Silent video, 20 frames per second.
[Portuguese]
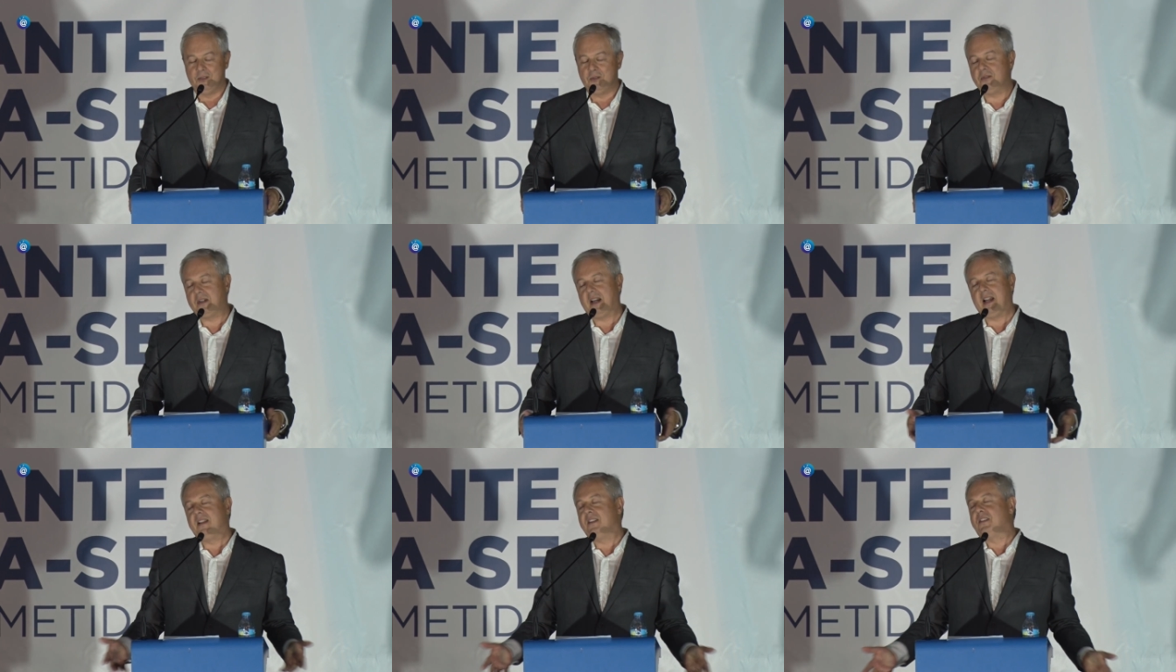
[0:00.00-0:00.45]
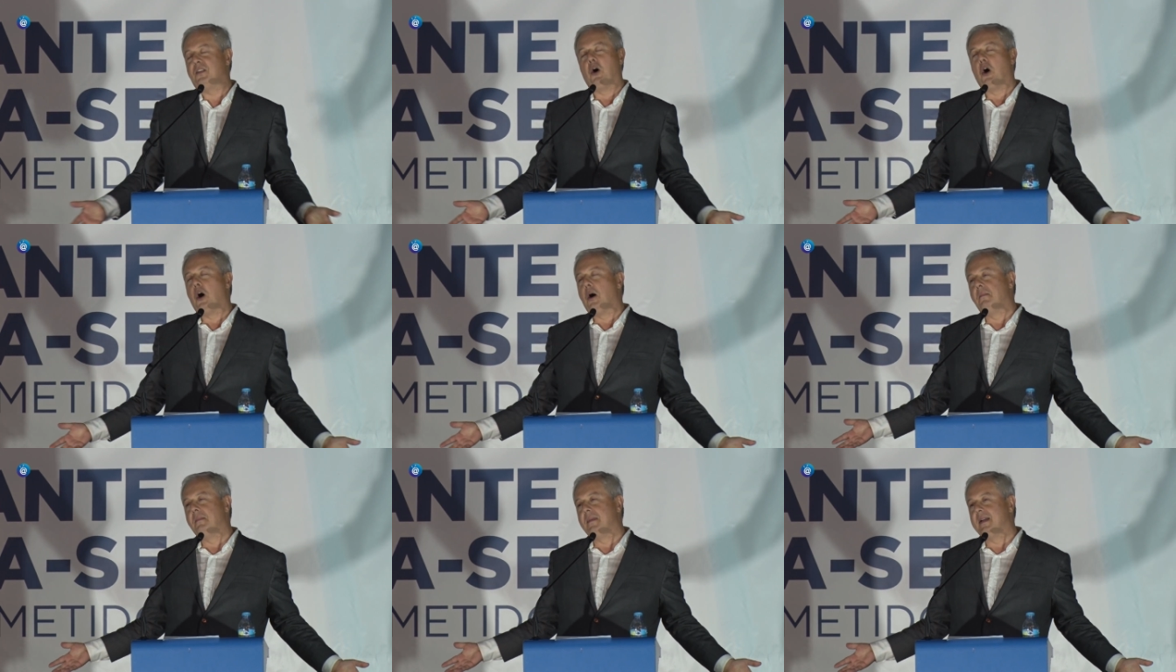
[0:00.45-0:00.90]
um grande
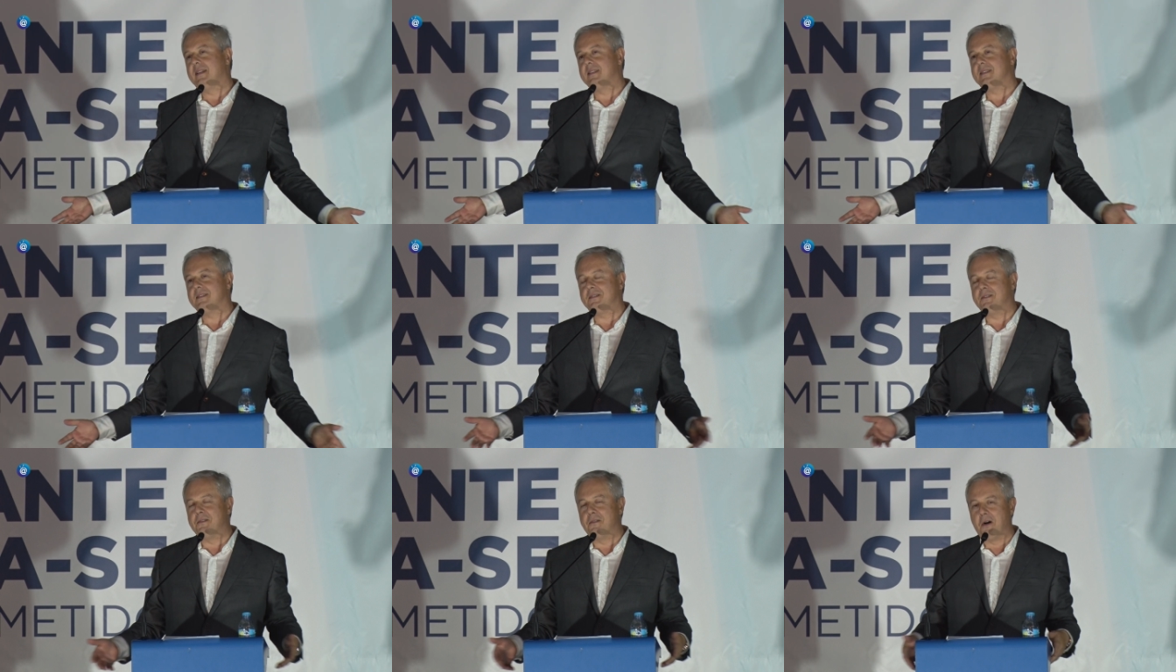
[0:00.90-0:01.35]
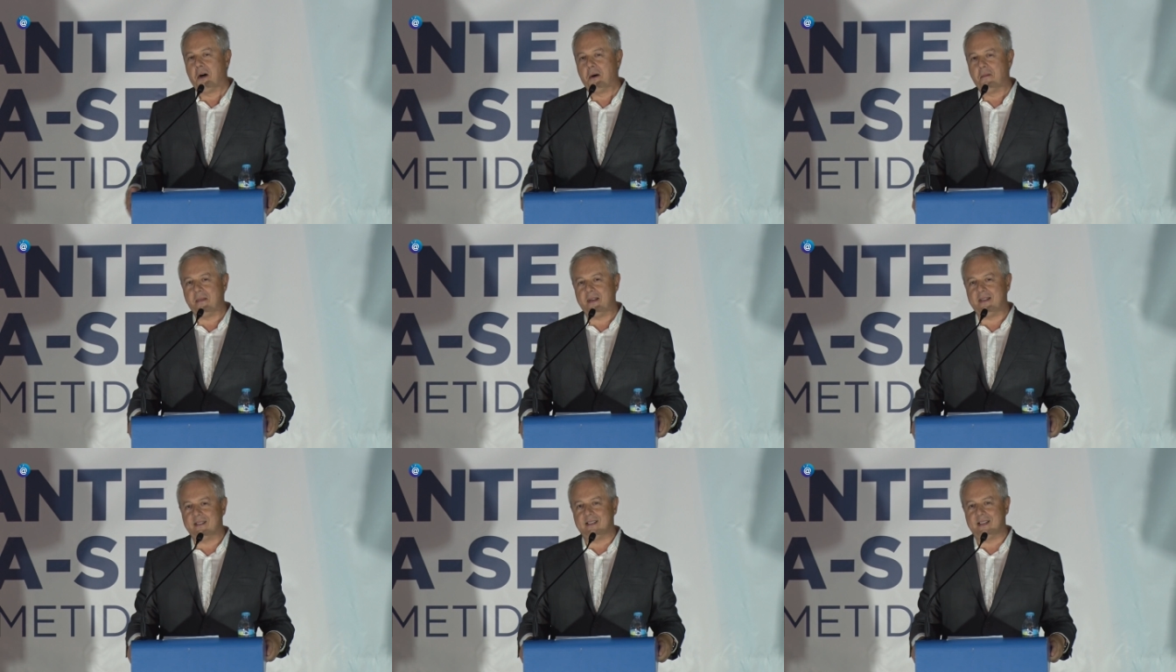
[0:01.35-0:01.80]
homem, um
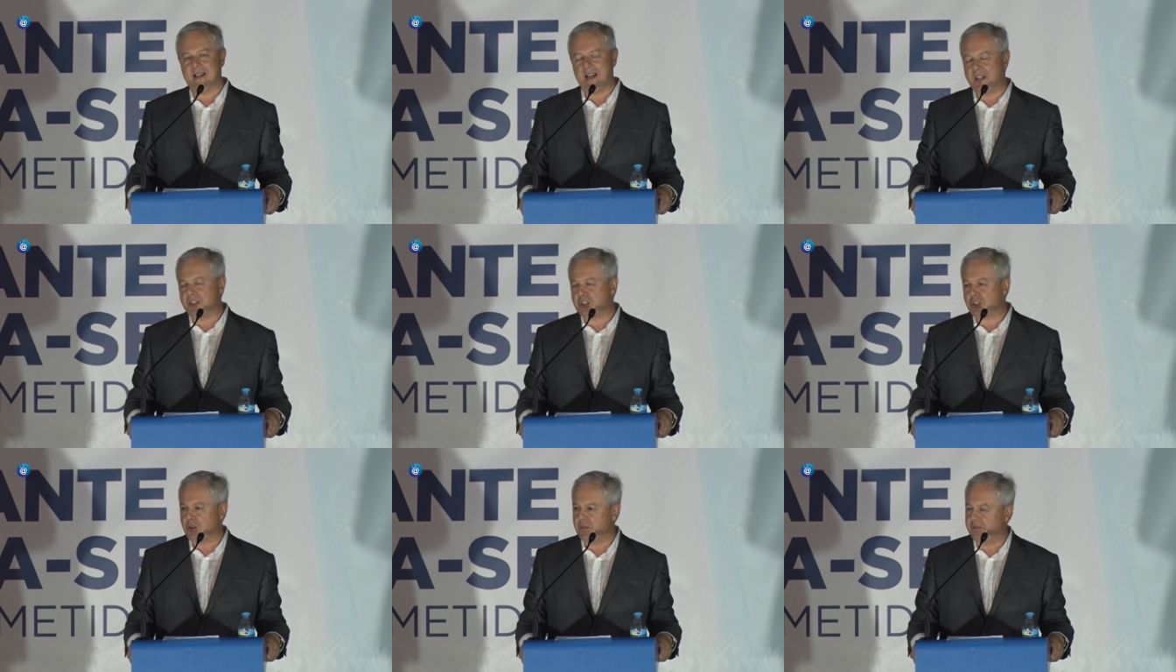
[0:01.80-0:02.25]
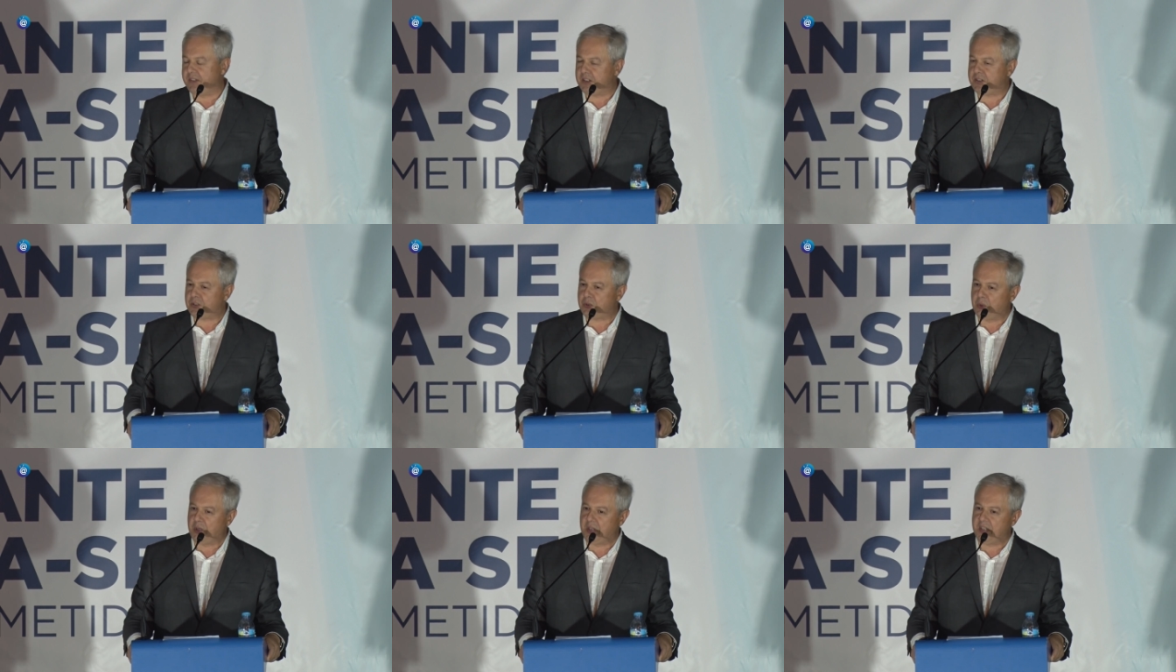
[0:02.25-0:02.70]
homem de grandes
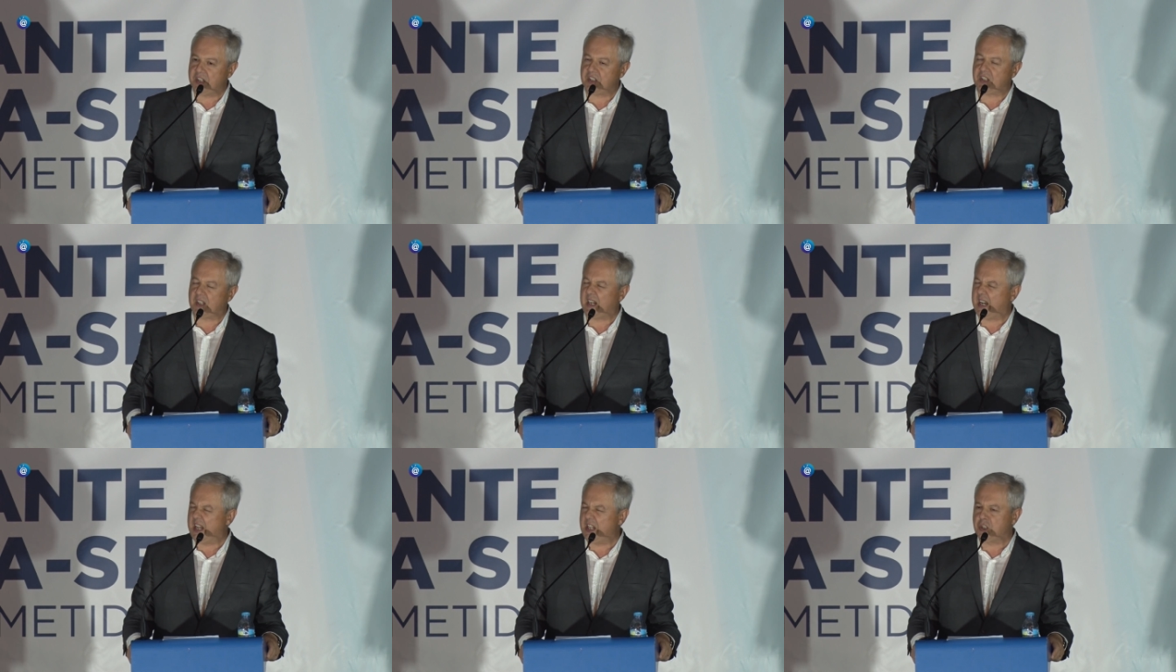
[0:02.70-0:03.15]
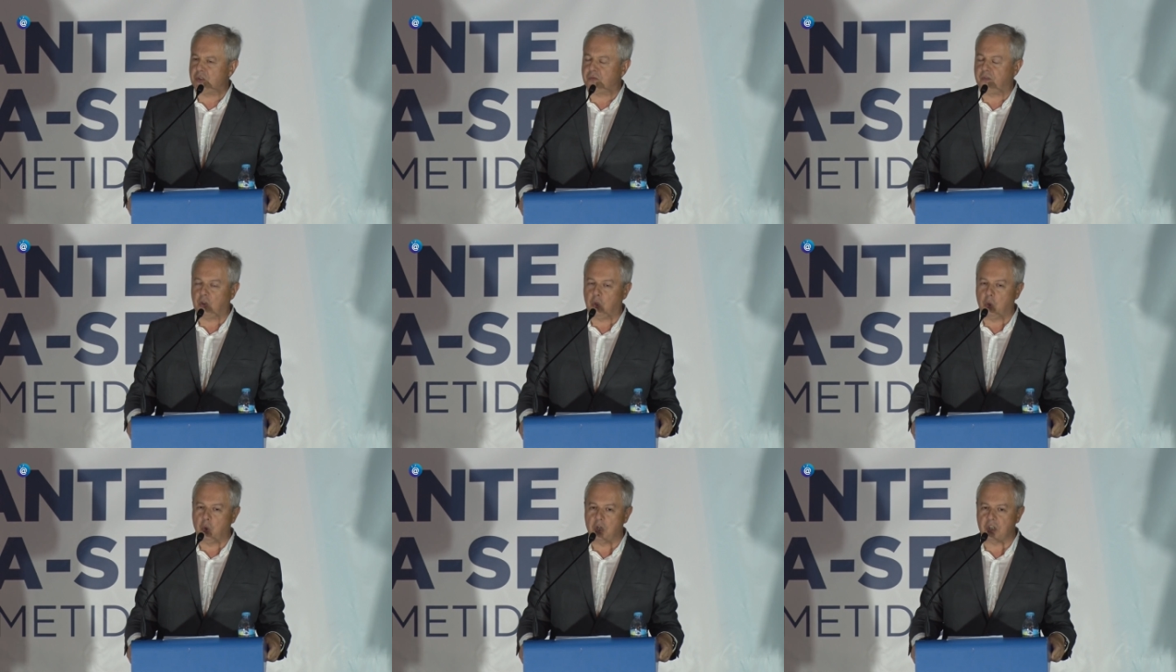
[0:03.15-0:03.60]
convicções, de grandes
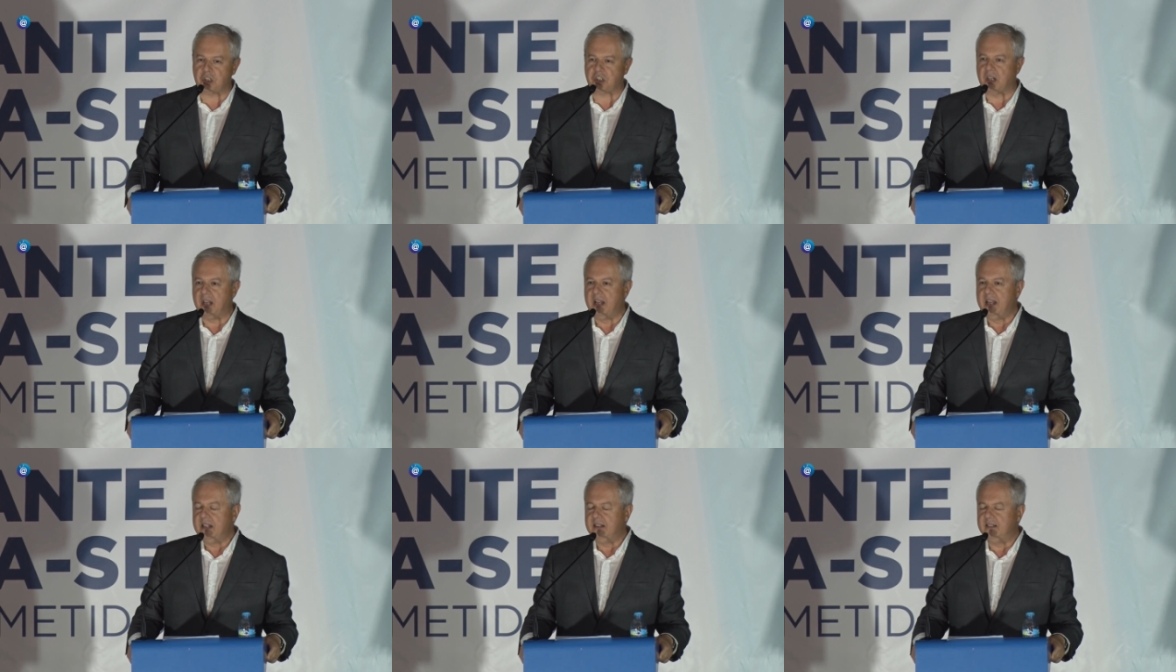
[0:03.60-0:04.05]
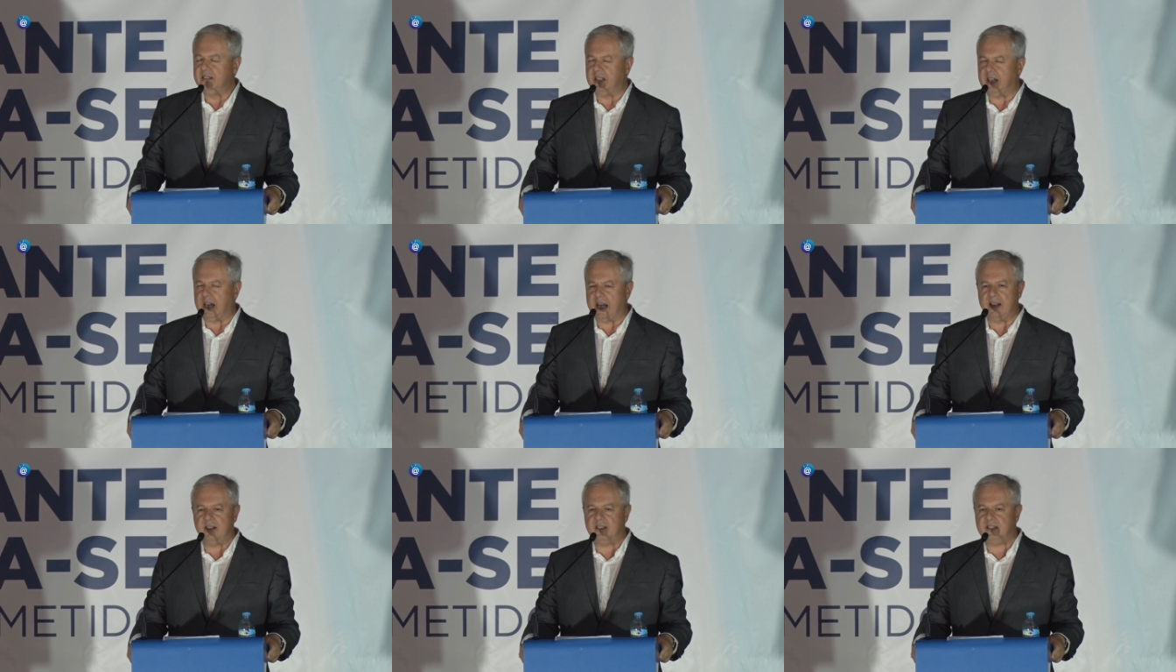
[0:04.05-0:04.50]
valores, de
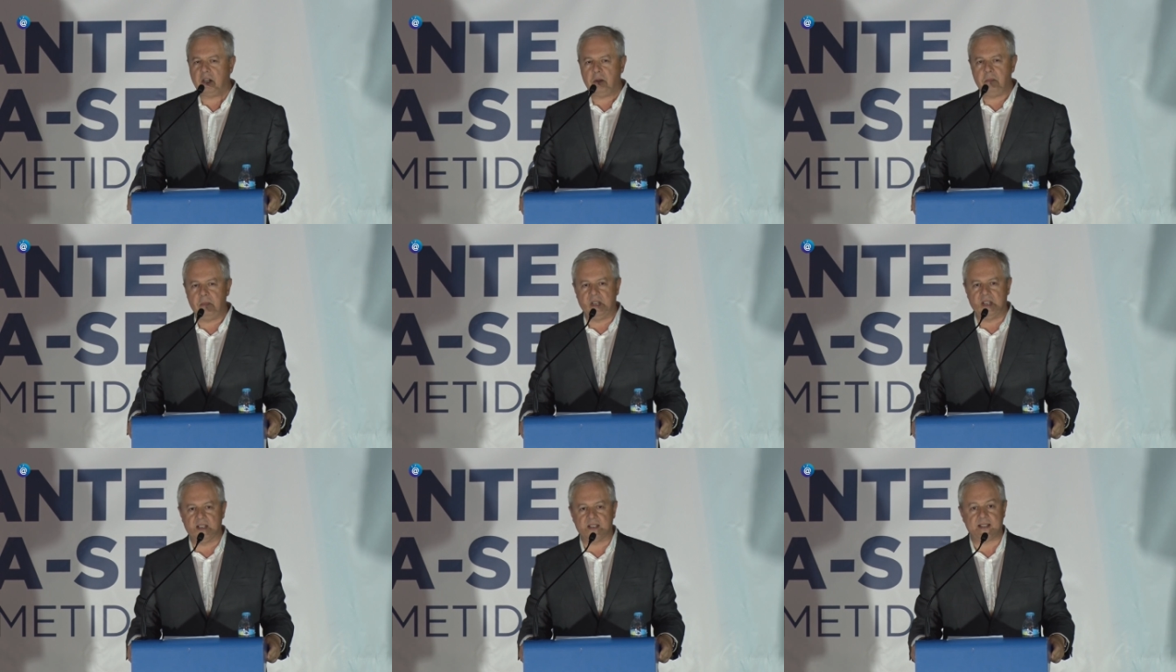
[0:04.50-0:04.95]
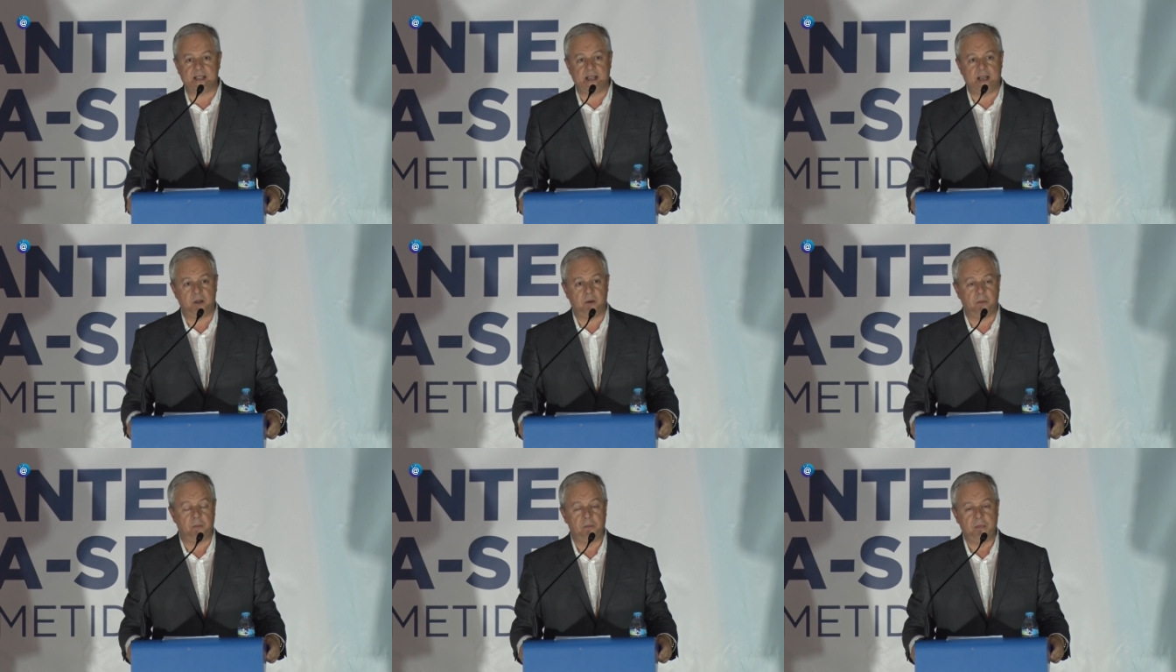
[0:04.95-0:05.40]
grande
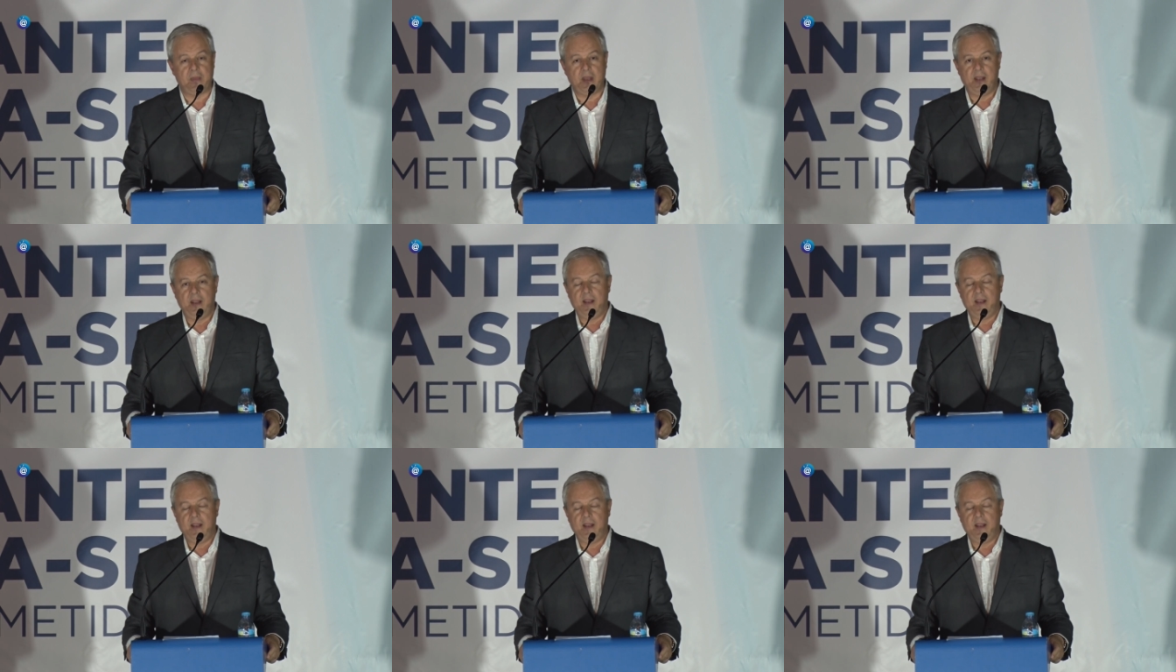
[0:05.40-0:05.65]
determinação